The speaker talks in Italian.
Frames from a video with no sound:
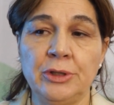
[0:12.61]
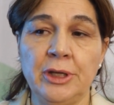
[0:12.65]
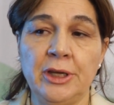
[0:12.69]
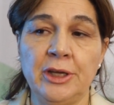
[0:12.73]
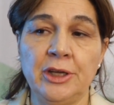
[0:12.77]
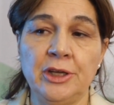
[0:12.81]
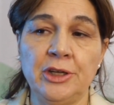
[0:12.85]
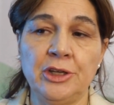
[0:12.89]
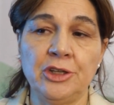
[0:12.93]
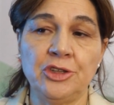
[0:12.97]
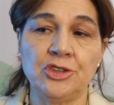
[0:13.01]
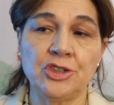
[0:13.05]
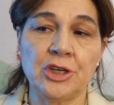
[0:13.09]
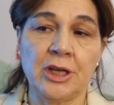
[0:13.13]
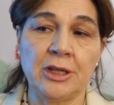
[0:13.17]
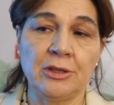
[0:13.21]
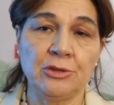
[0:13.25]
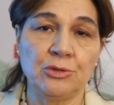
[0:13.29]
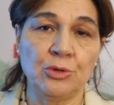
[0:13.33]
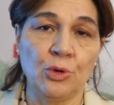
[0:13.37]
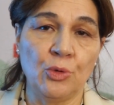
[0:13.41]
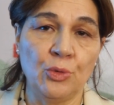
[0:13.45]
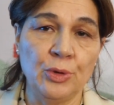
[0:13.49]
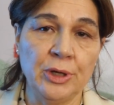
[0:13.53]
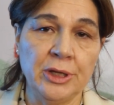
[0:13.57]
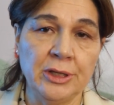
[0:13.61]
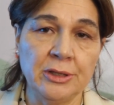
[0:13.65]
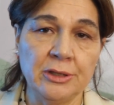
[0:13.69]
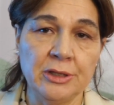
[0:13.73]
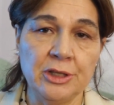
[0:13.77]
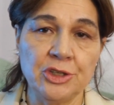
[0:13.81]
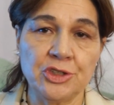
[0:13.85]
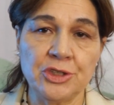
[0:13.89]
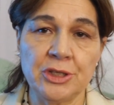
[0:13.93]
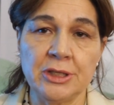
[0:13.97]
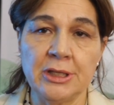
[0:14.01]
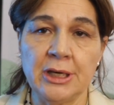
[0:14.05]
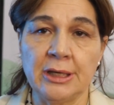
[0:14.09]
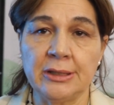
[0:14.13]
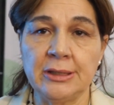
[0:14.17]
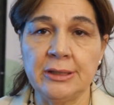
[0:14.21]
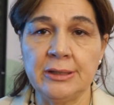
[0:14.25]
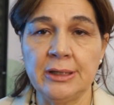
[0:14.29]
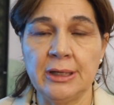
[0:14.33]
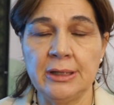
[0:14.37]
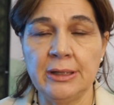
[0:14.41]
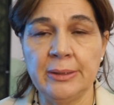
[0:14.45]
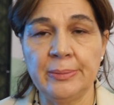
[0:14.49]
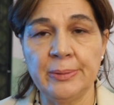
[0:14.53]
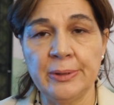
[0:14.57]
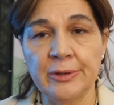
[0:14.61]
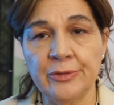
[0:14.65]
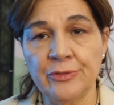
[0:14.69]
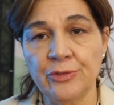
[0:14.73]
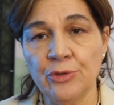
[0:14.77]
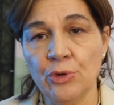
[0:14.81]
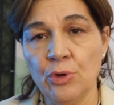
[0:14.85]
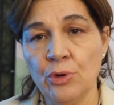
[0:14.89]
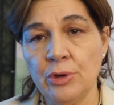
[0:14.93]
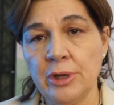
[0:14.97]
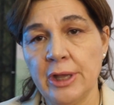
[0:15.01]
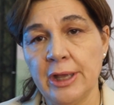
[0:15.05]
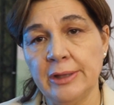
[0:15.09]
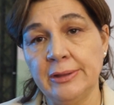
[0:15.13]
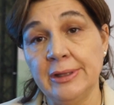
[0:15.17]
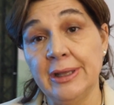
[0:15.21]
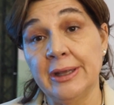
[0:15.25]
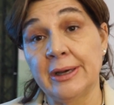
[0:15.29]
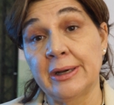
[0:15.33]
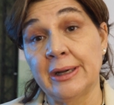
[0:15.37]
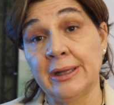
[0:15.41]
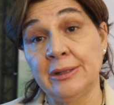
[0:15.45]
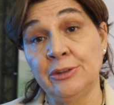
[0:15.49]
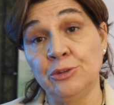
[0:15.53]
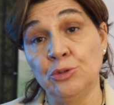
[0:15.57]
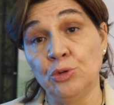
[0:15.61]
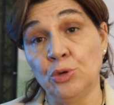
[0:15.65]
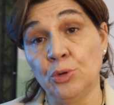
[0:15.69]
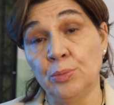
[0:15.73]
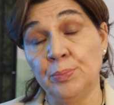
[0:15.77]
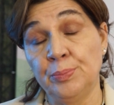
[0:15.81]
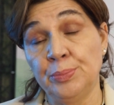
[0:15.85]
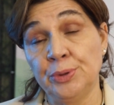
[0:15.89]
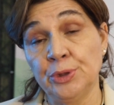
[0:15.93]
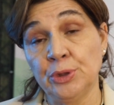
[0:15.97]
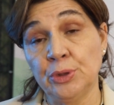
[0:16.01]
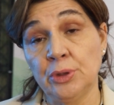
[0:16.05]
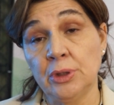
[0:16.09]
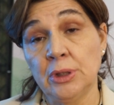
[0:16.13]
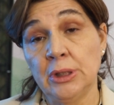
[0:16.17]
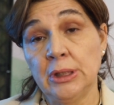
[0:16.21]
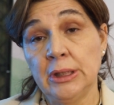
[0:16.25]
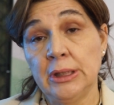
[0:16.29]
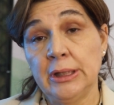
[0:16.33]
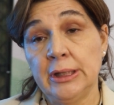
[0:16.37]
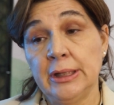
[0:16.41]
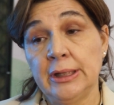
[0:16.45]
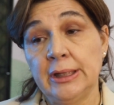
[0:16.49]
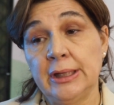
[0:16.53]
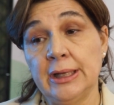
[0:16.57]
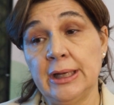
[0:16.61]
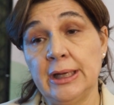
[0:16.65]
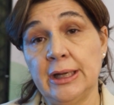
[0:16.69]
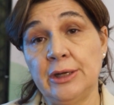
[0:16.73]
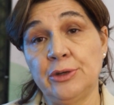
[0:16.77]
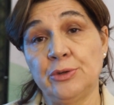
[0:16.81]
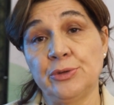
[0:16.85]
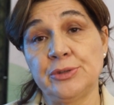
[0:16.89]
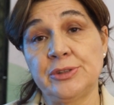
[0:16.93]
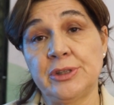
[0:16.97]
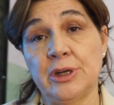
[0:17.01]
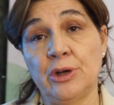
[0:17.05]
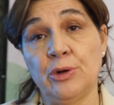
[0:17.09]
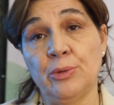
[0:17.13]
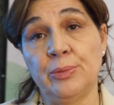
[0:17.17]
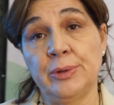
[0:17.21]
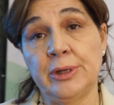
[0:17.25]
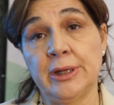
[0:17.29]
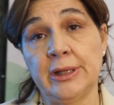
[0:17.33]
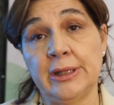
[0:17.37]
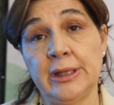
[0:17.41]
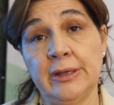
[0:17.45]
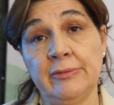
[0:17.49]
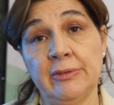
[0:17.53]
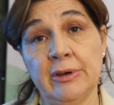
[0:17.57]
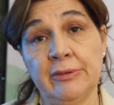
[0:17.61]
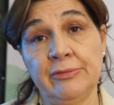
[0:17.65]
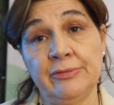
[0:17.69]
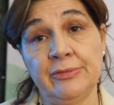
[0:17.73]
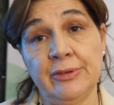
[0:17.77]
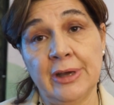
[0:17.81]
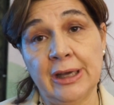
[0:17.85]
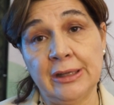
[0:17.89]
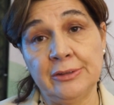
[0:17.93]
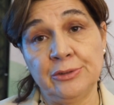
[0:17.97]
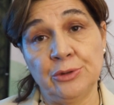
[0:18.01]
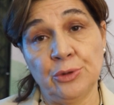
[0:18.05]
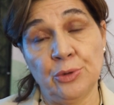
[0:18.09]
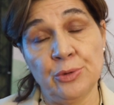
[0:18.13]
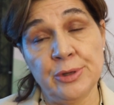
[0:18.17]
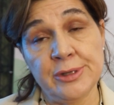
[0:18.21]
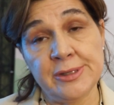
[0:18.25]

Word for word: dei 115 dati dalle persone e del raddoppio che la nostra cooperativa ha fatto.